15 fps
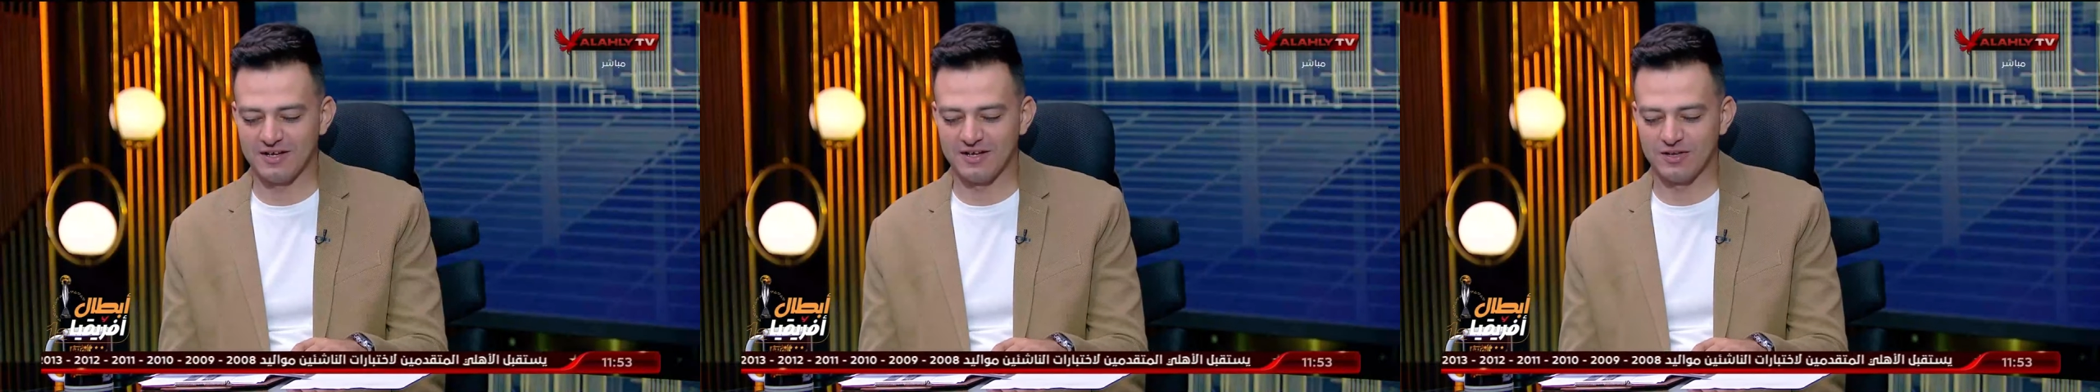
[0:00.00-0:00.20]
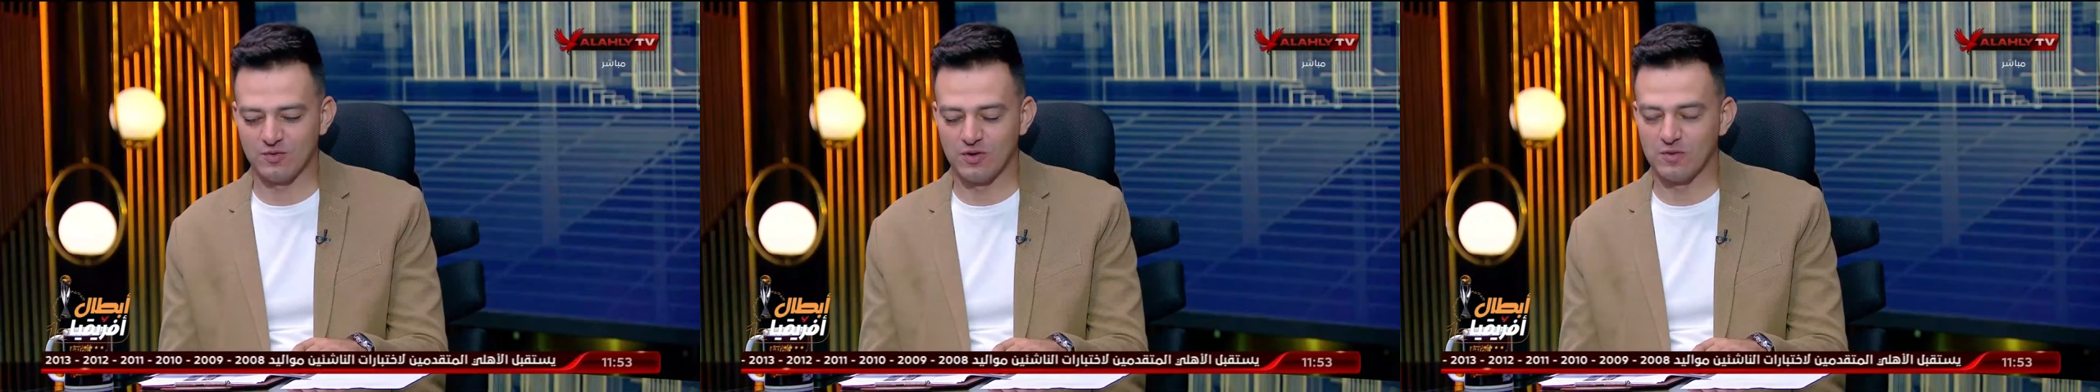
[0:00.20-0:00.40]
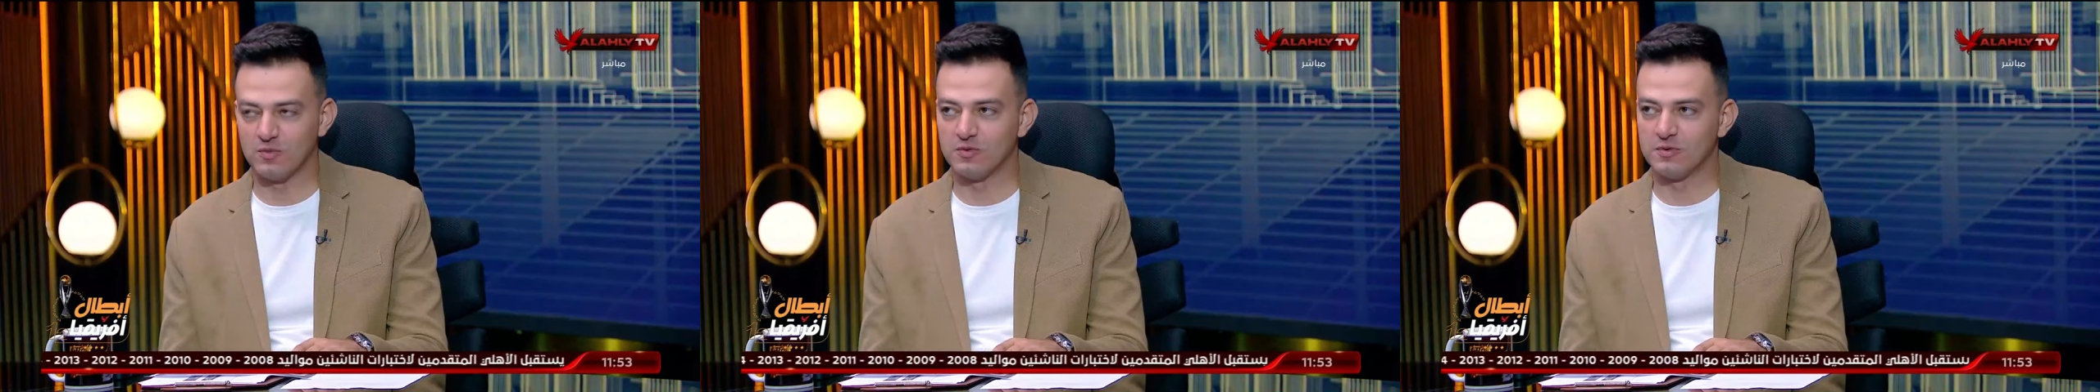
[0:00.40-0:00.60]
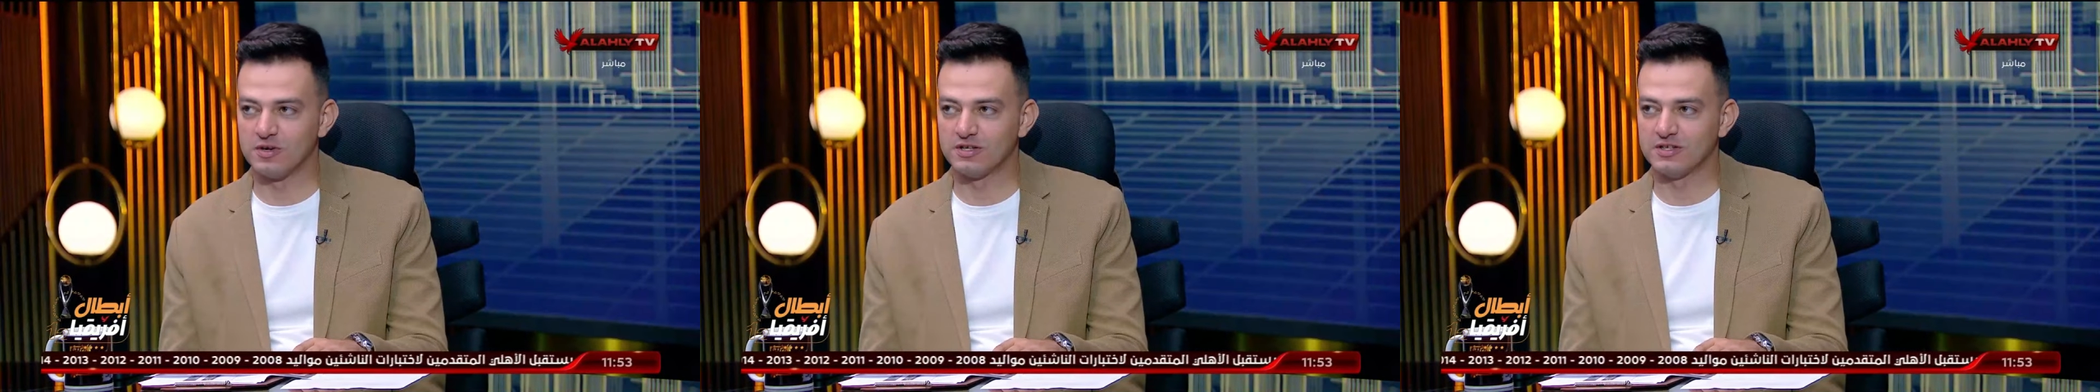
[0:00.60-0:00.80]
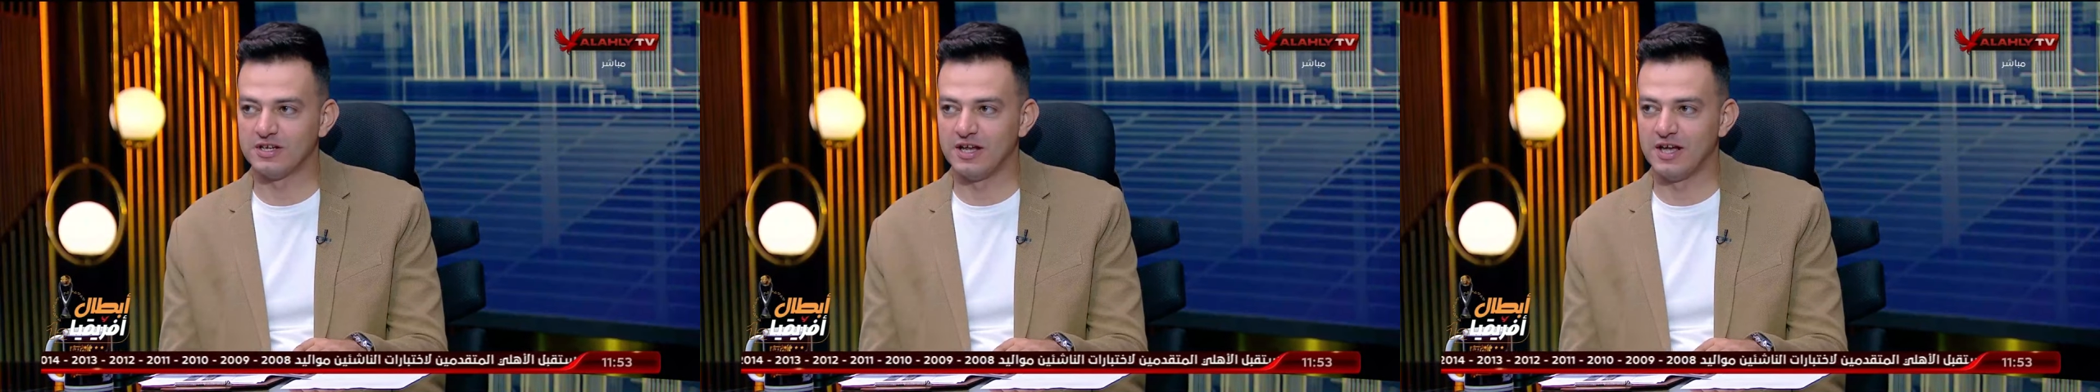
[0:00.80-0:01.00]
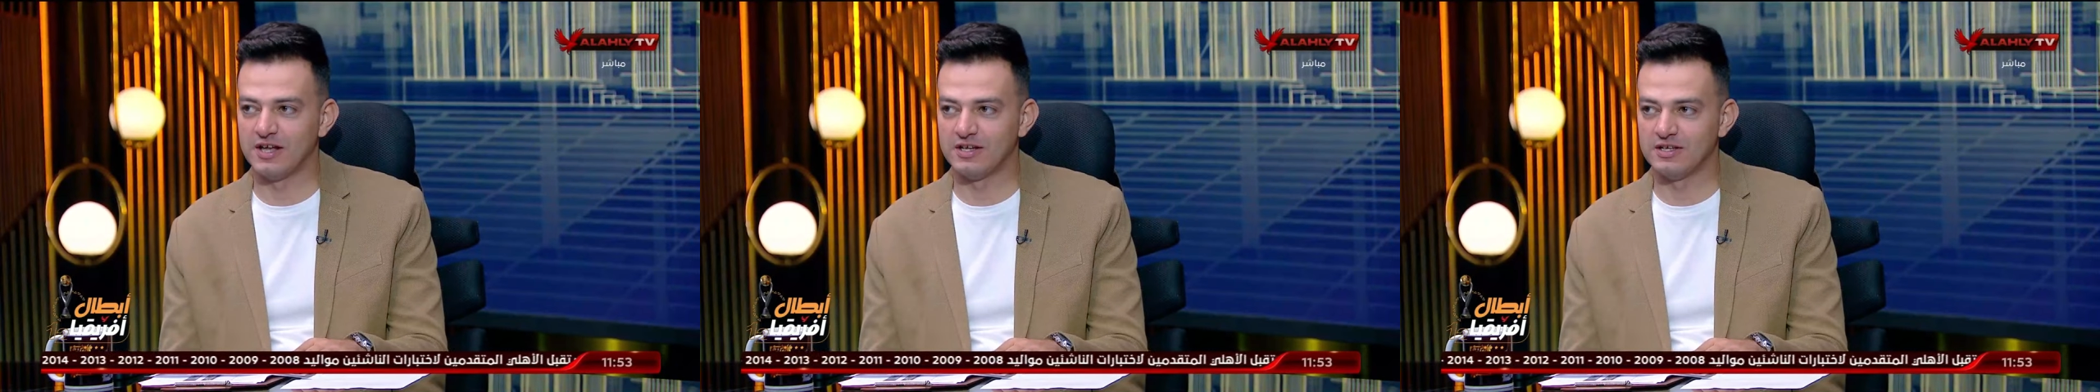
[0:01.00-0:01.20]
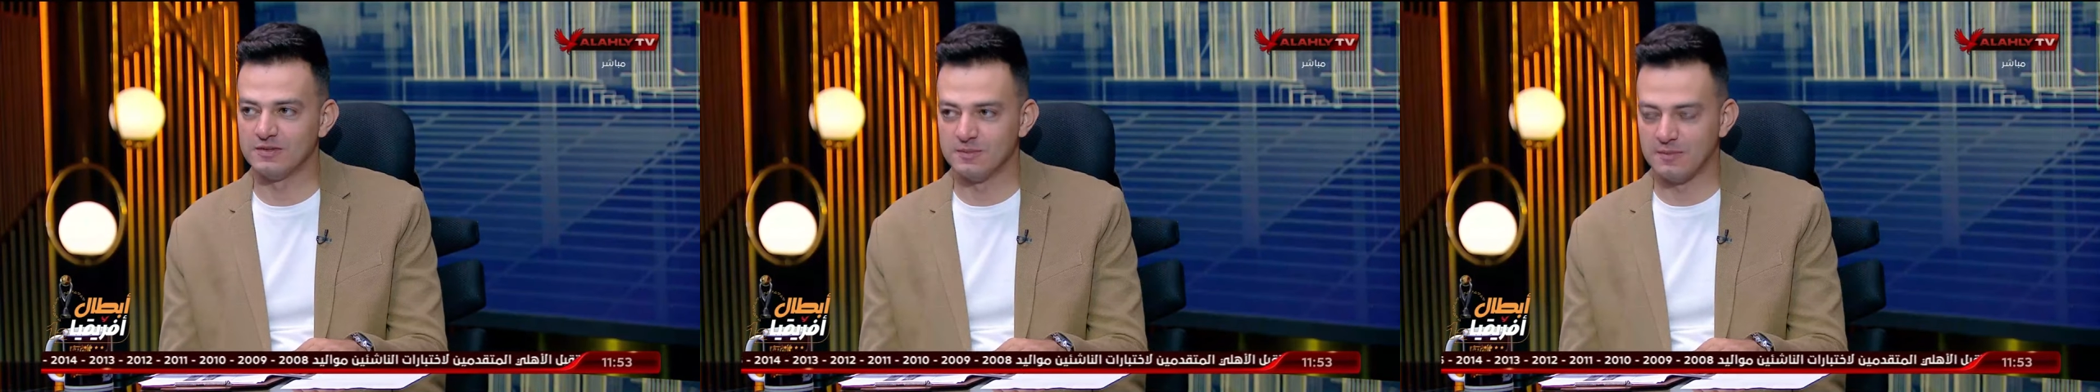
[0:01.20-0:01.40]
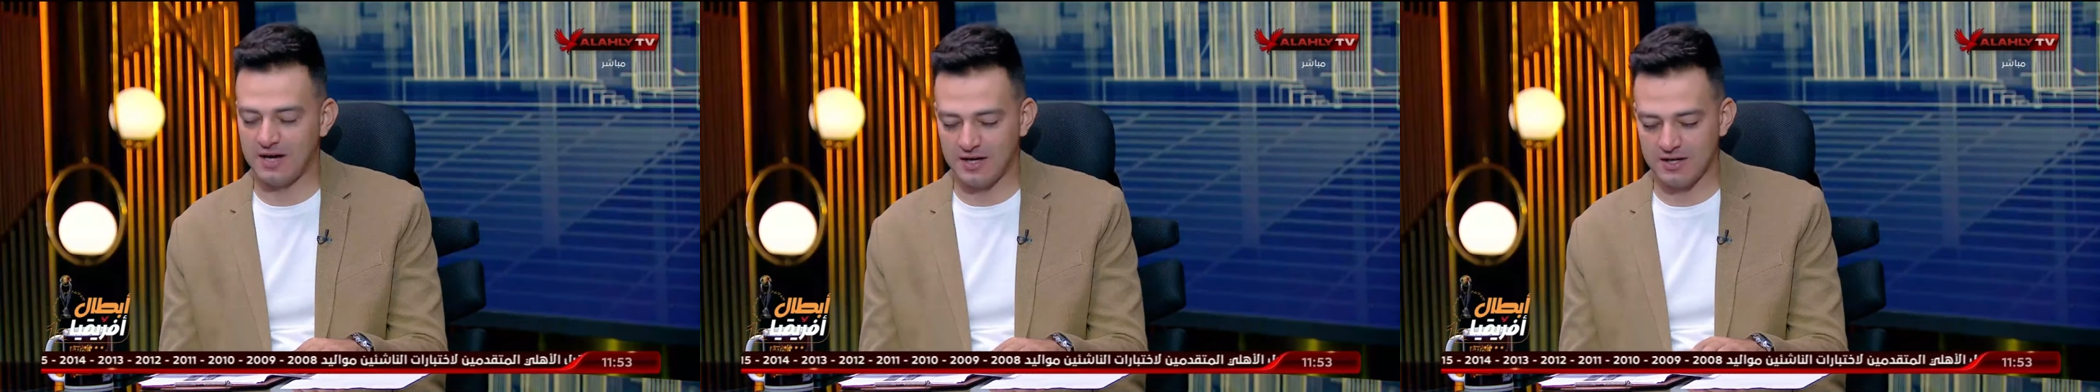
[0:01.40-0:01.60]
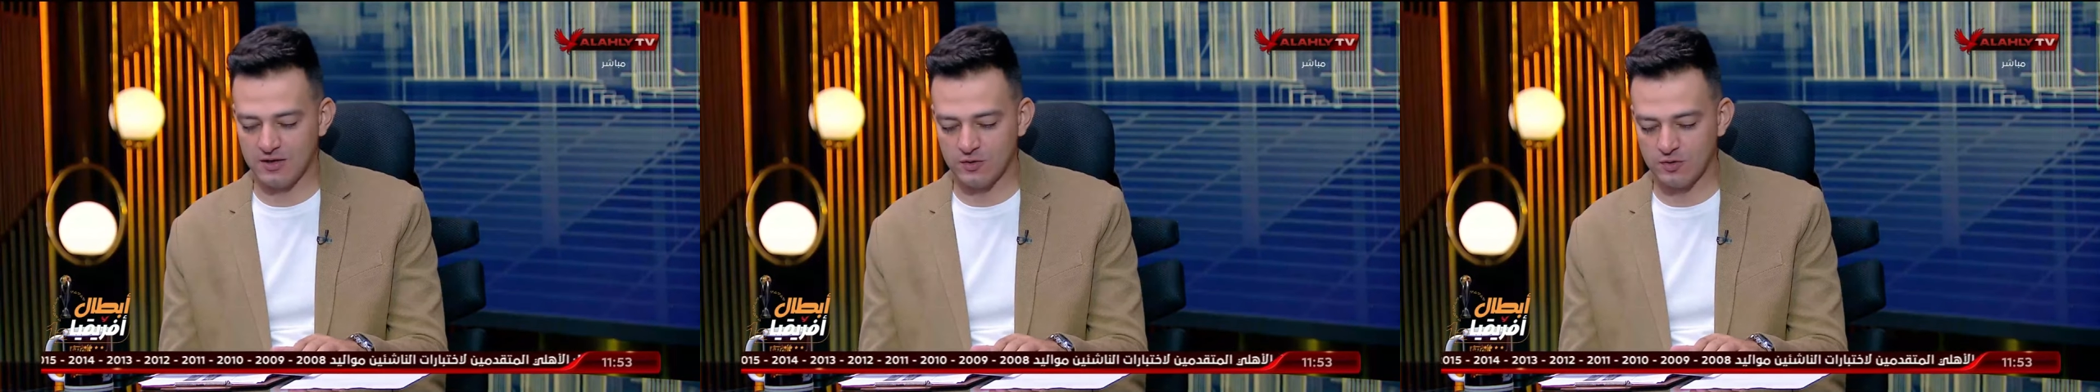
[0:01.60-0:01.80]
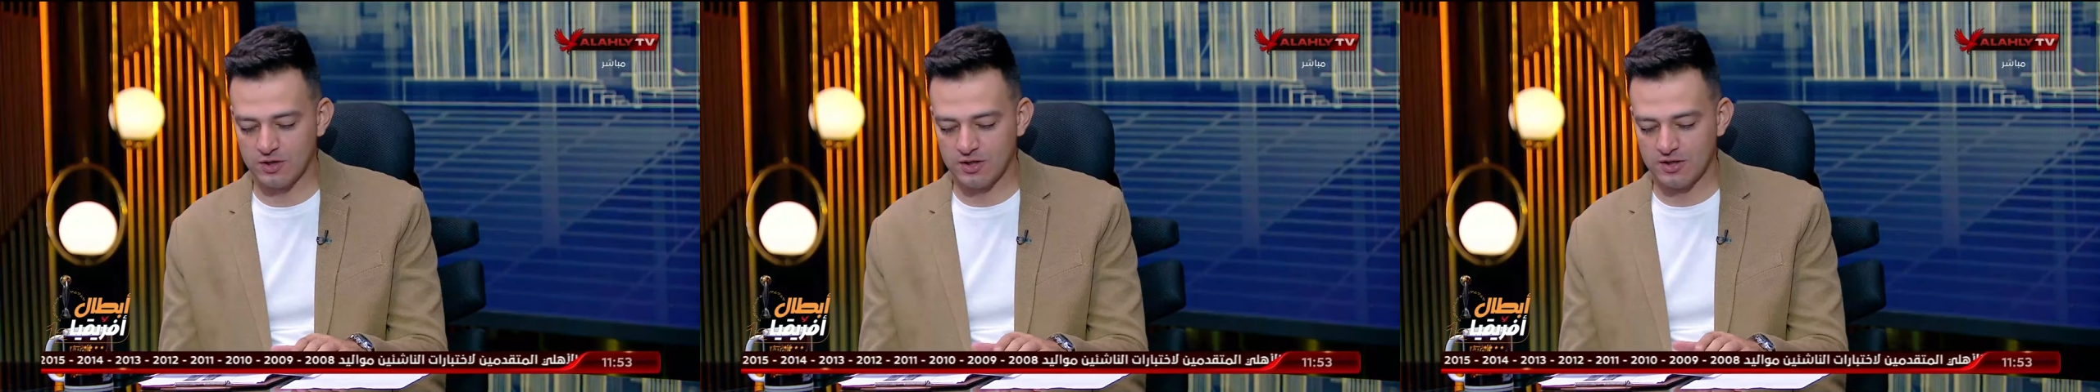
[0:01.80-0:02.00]
جدول مباريات الاهلي معانا
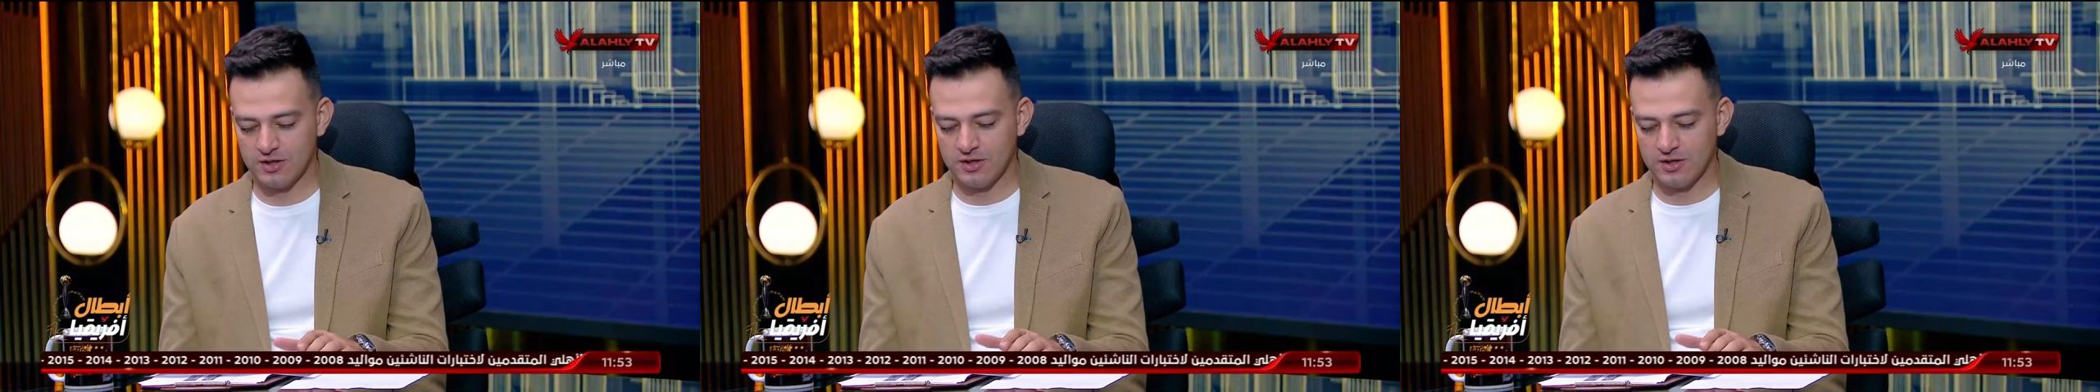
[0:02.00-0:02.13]
اهو